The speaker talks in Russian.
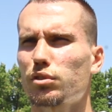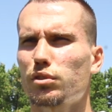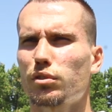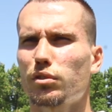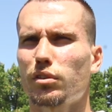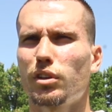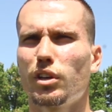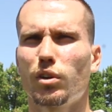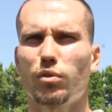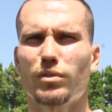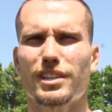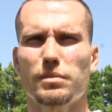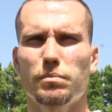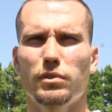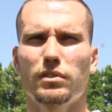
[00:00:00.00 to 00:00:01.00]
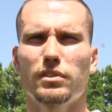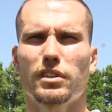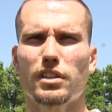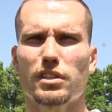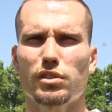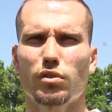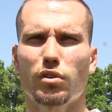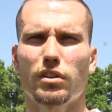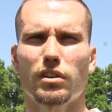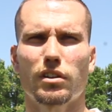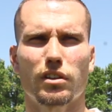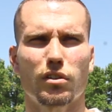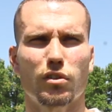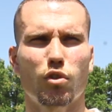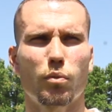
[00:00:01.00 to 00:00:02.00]
что у нас был не
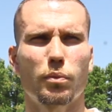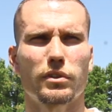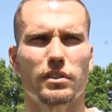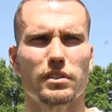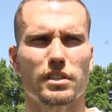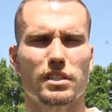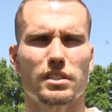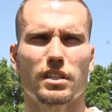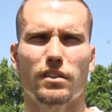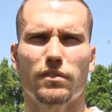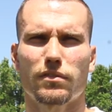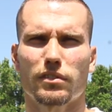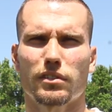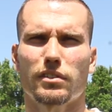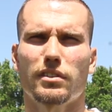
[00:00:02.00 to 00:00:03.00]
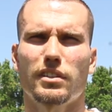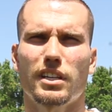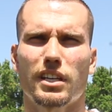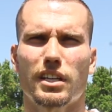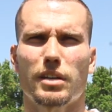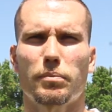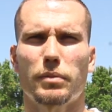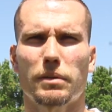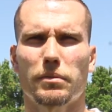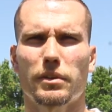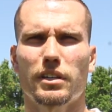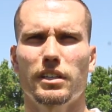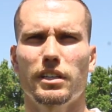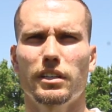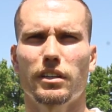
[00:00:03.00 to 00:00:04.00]
настолько опытный состав для
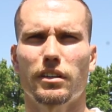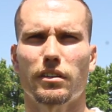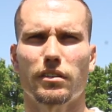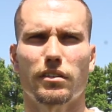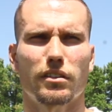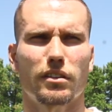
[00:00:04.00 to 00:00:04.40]
премьер-лиги,